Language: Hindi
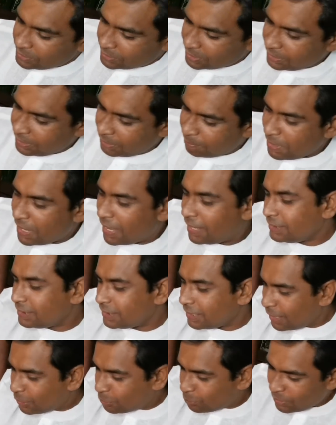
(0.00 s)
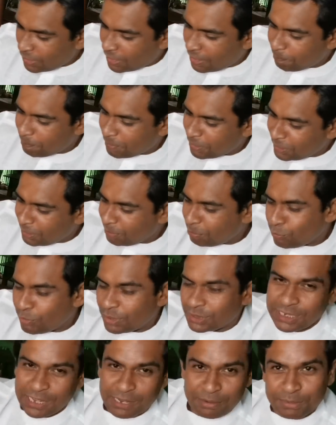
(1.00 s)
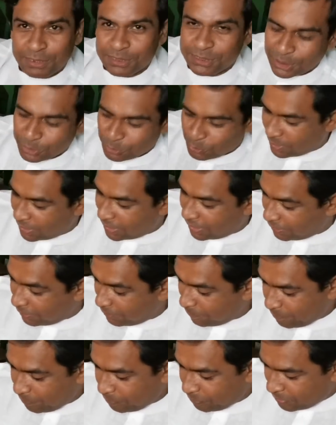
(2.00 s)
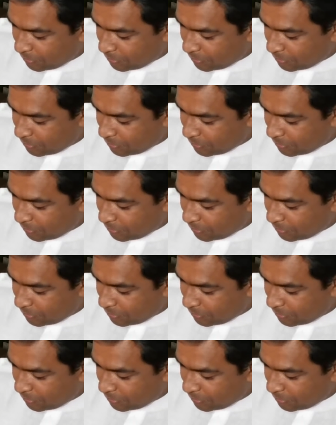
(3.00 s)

चलिए बिहारी सलाद तो यहाँ पे नींबू अचार मिर्चा तो है ही